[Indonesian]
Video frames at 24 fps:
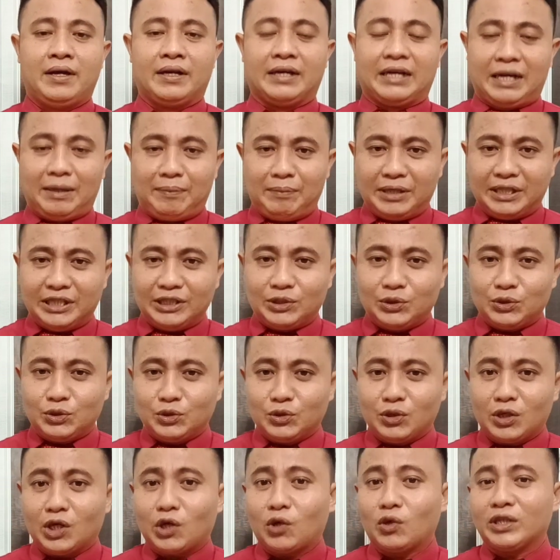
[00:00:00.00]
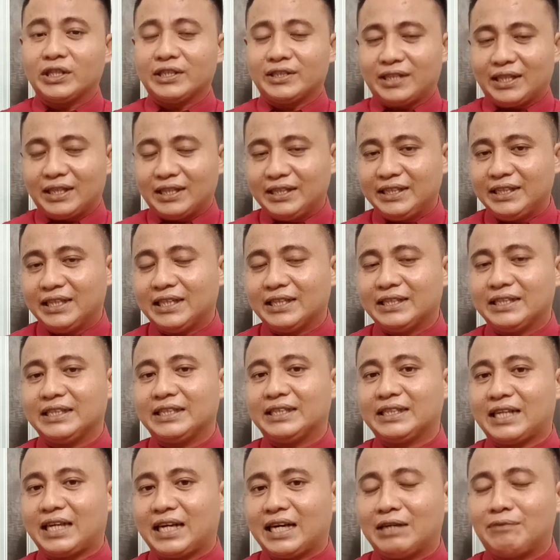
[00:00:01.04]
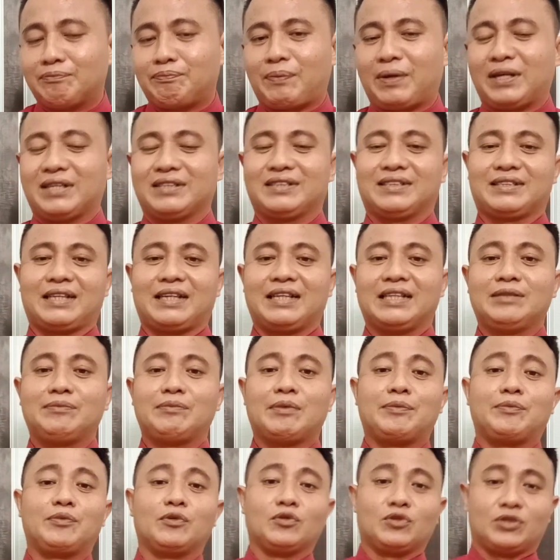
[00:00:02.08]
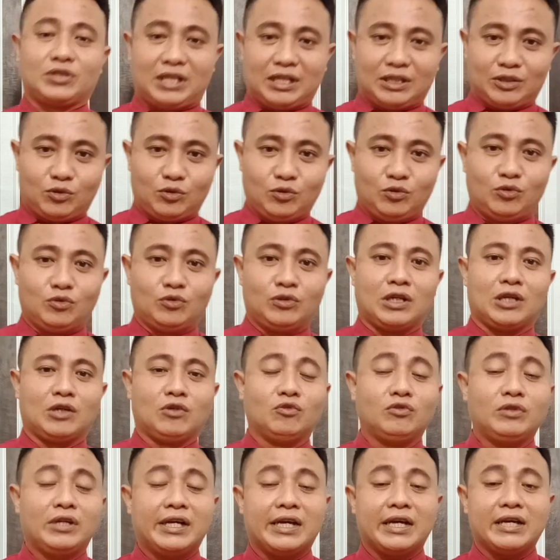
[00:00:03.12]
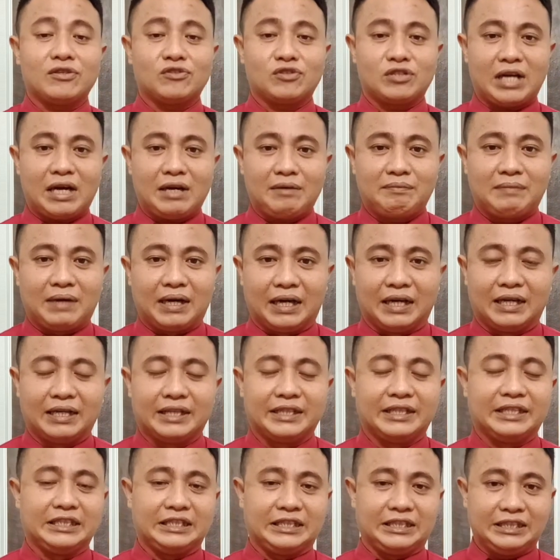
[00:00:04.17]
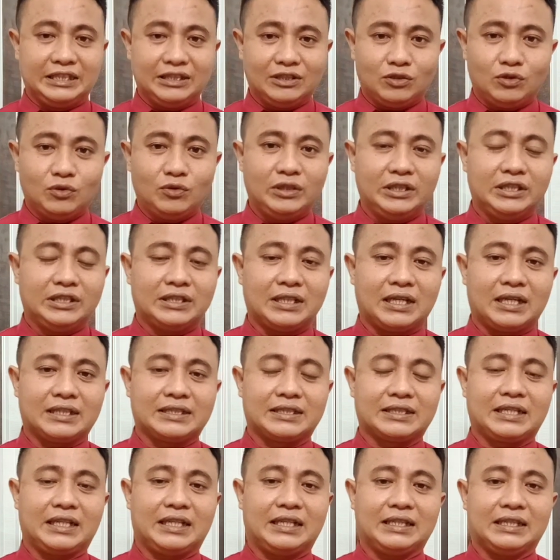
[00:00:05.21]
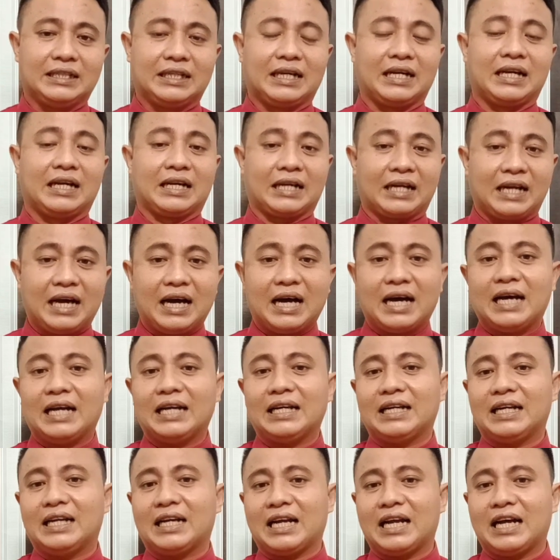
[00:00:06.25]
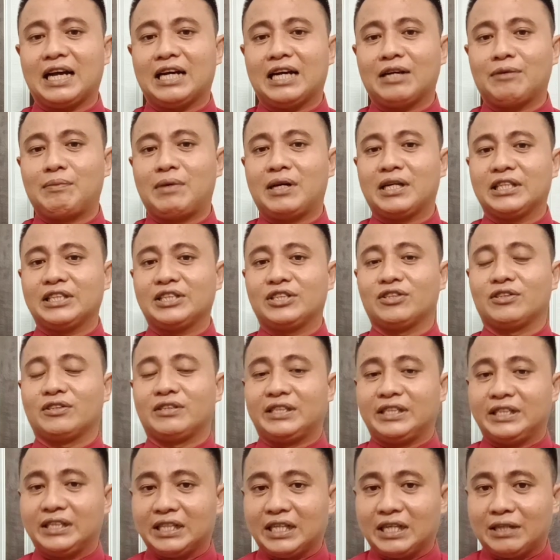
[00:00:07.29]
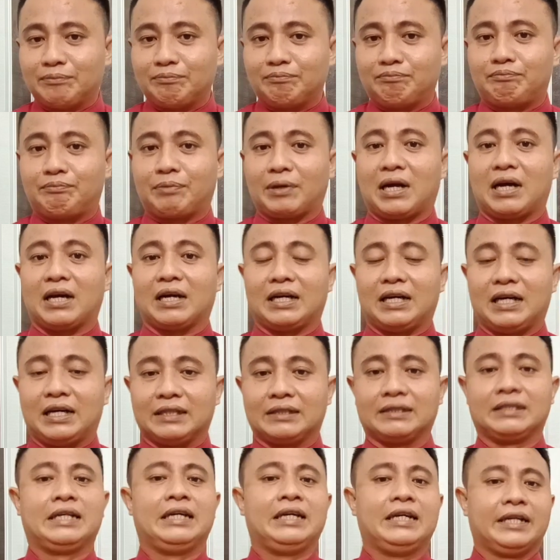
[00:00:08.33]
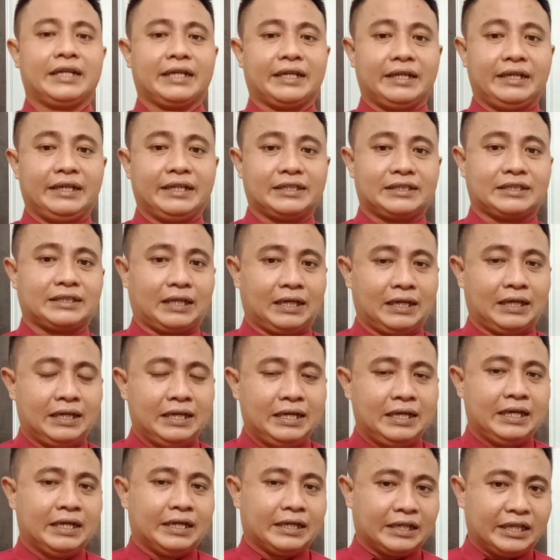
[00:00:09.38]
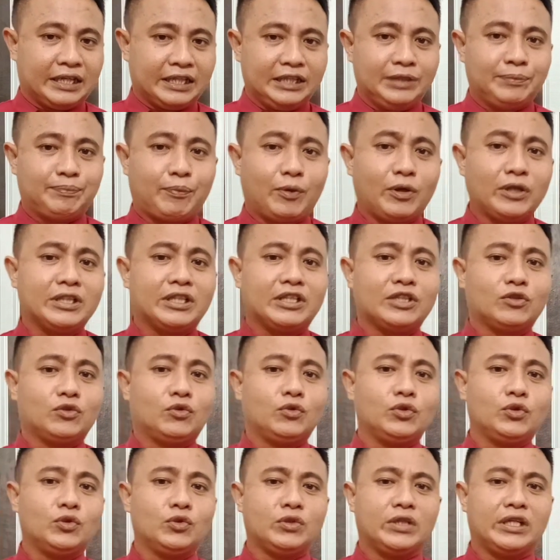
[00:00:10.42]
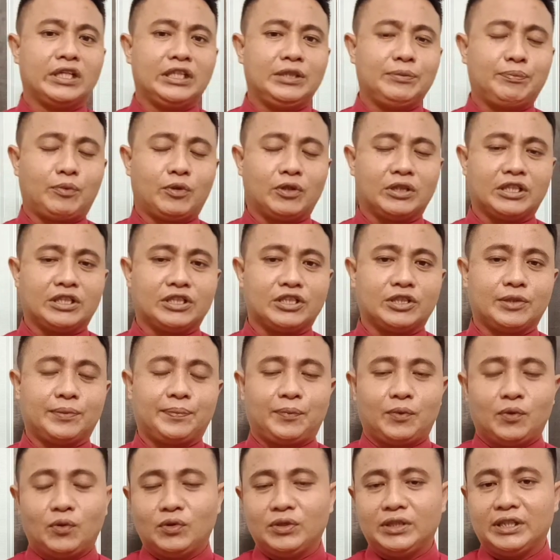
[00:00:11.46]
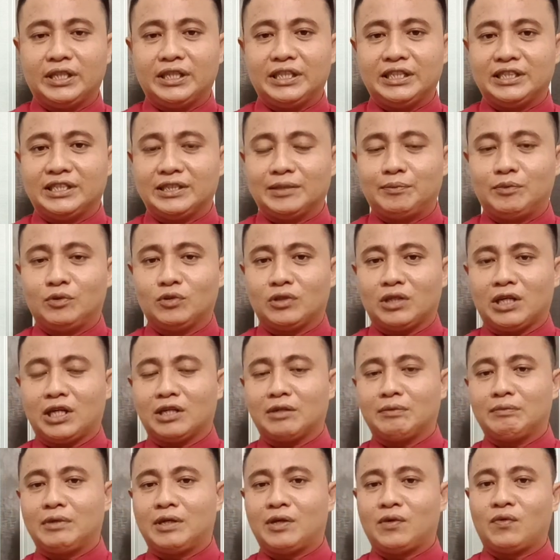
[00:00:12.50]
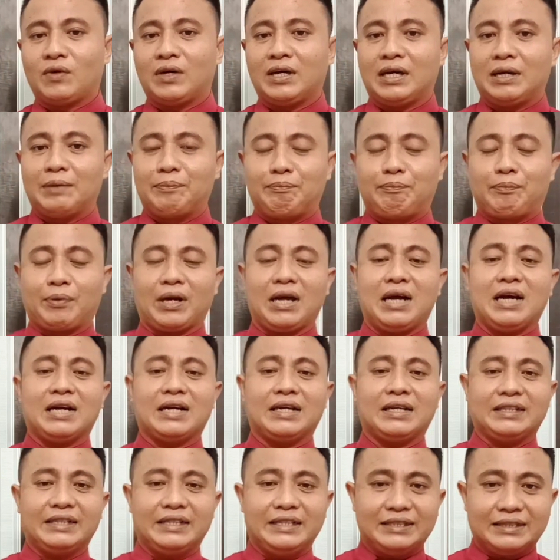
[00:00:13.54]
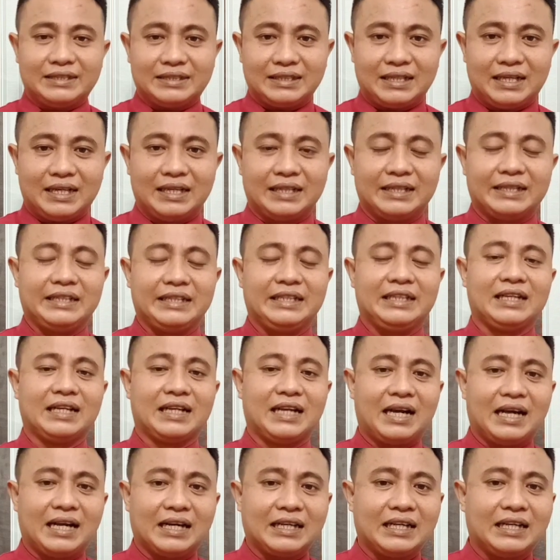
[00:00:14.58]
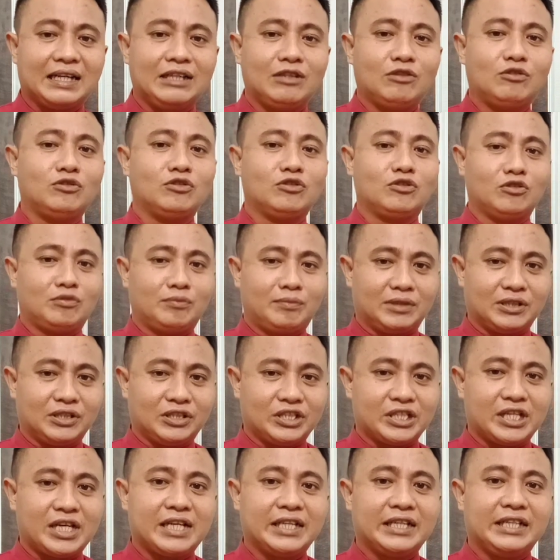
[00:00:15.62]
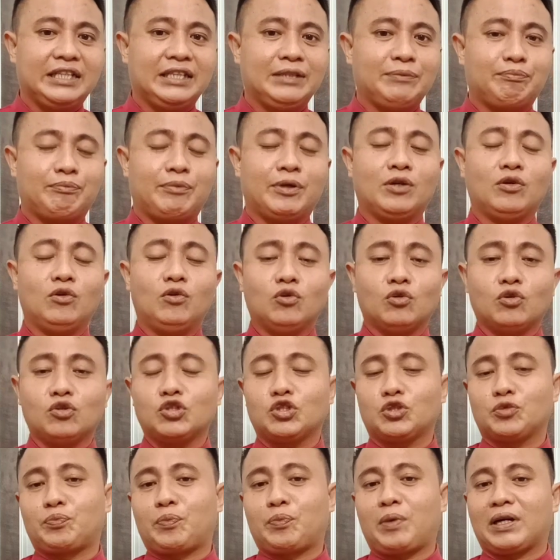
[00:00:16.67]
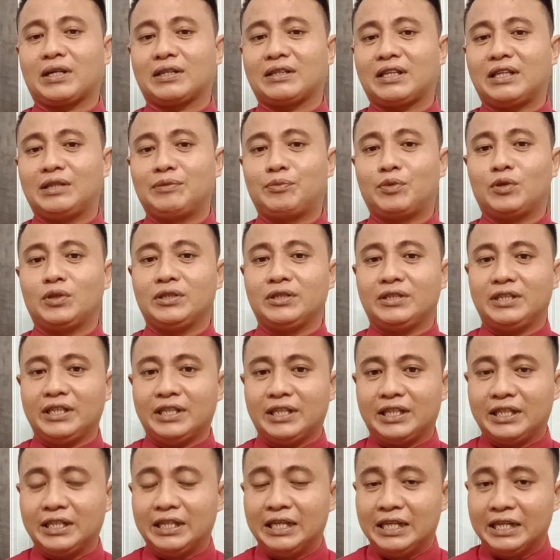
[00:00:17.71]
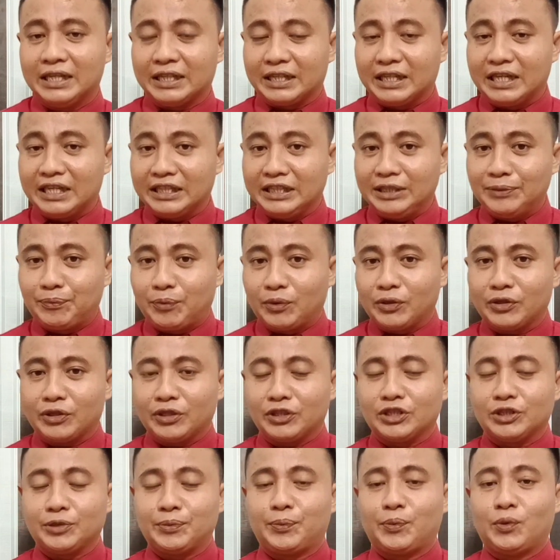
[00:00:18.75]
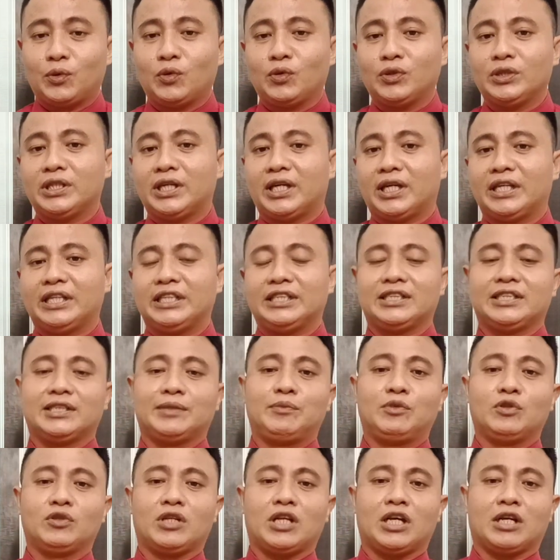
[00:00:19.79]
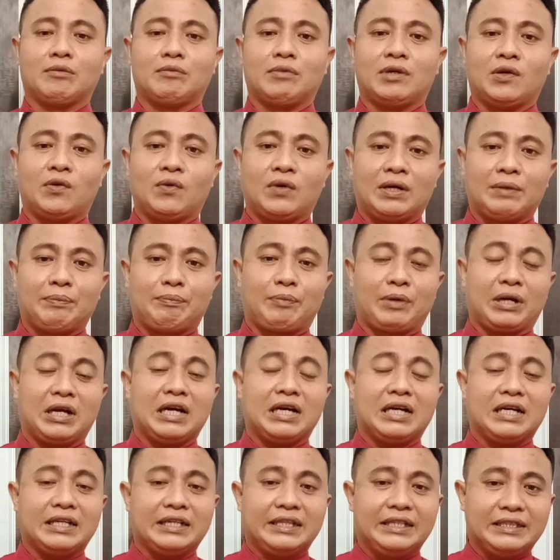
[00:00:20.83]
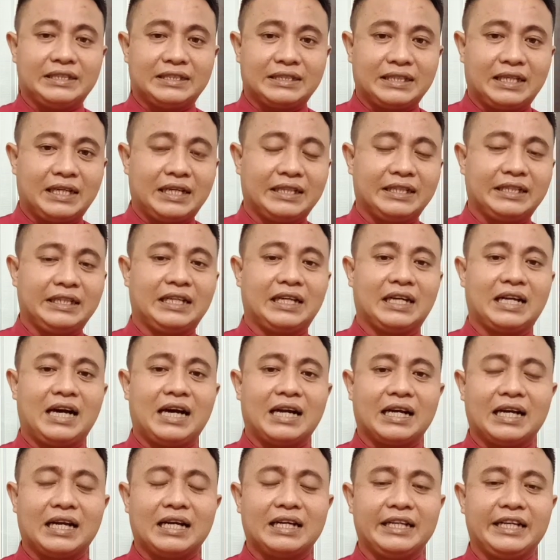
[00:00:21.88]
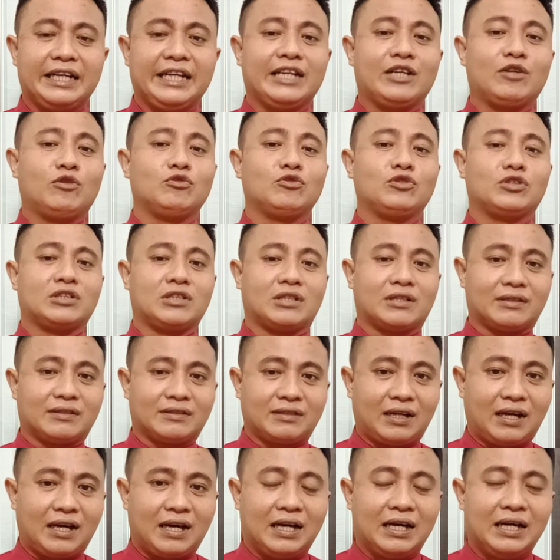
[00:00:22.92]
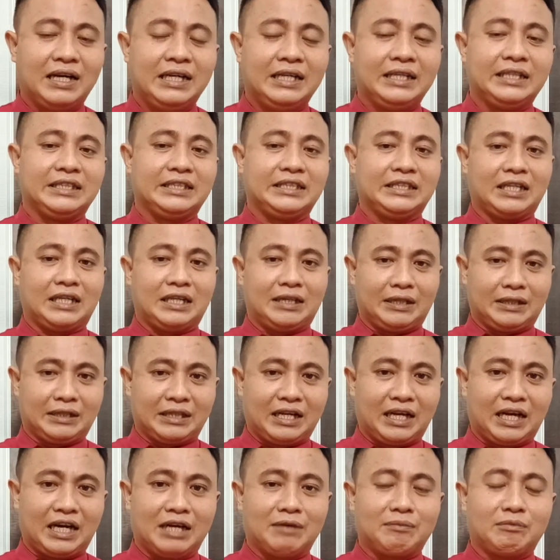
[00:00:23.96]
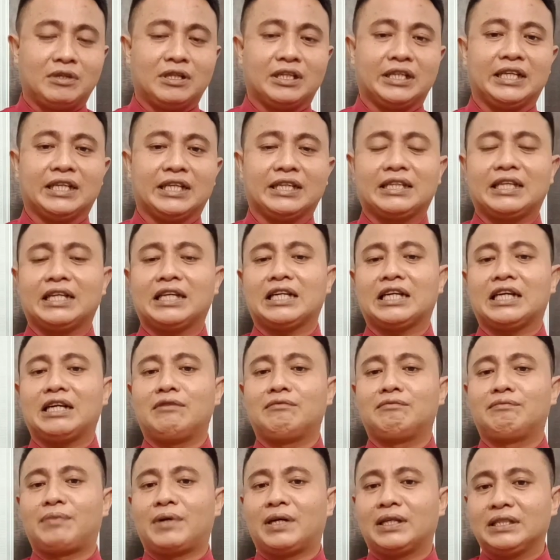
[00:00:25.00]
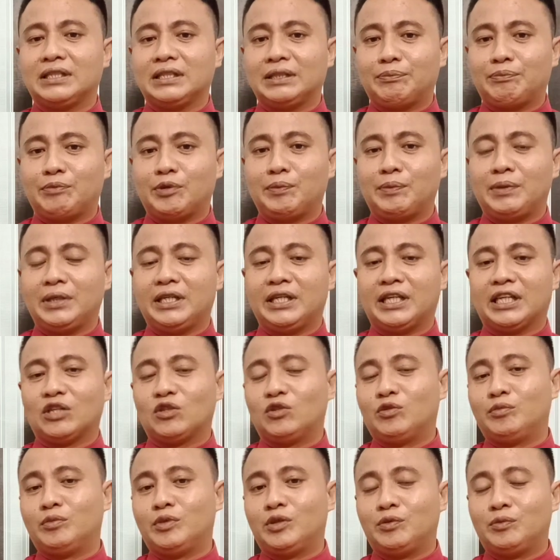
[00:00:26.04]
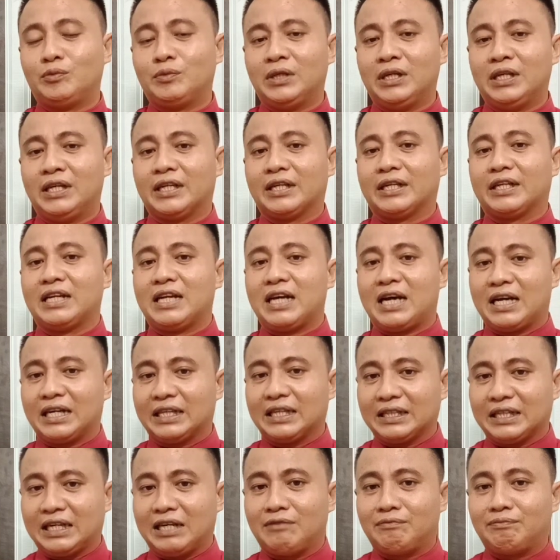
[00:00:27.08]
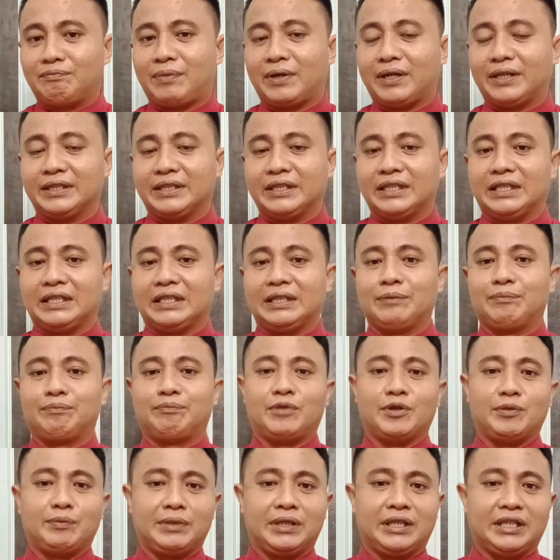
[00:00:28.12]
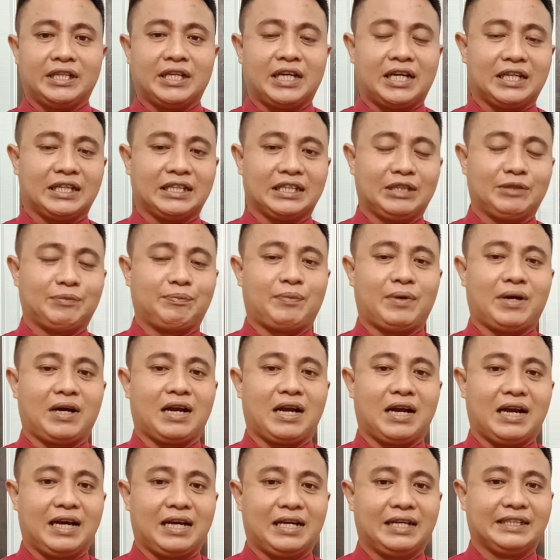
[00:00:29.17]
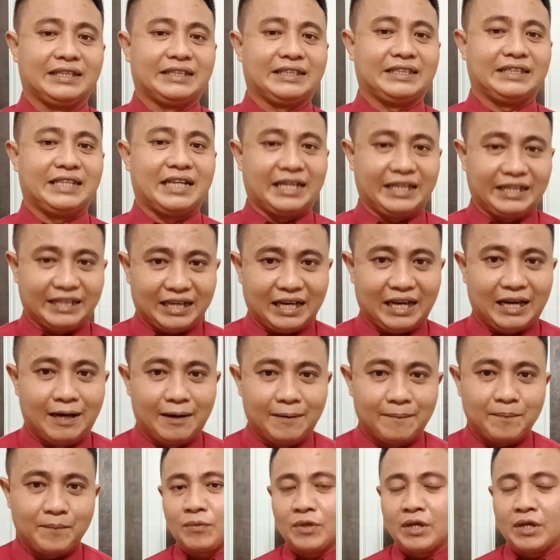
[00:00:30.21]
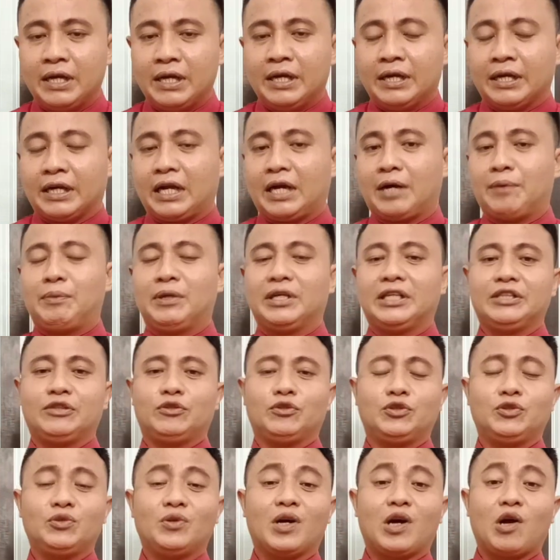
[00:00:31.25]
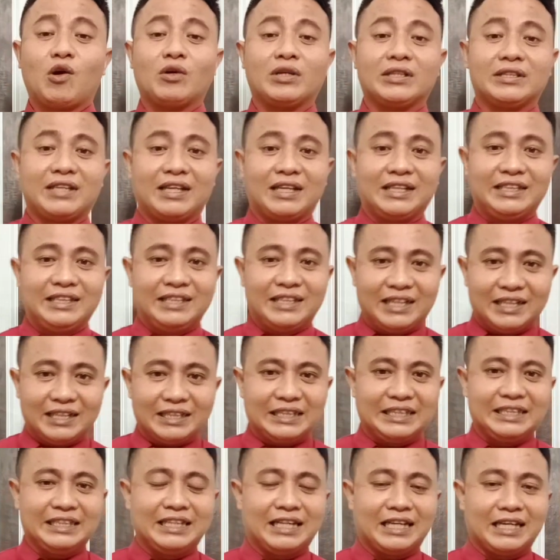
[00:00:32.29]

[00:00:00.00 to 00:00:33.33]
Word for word: Nah, begitu juga kalau kita lihat di dalam pasal 51 undang-undang yang sama. Di situ dijelaskan larangan-larangan bagi setiap perangkat desa. Nah di poin ke-7 dan di poin ke-10 yang disebutkan bahwa perangkat desa dilarang untuk menjadi pengurus partai politik dan di poin ke-10 nya disebutkan bahwa perangkat desa dilarang ikut serta ya dalam kegiatan kampanye pemilihan umum dan kampanye pemilihan kepala daerah. Nah, begitu juga kalau kita lihat di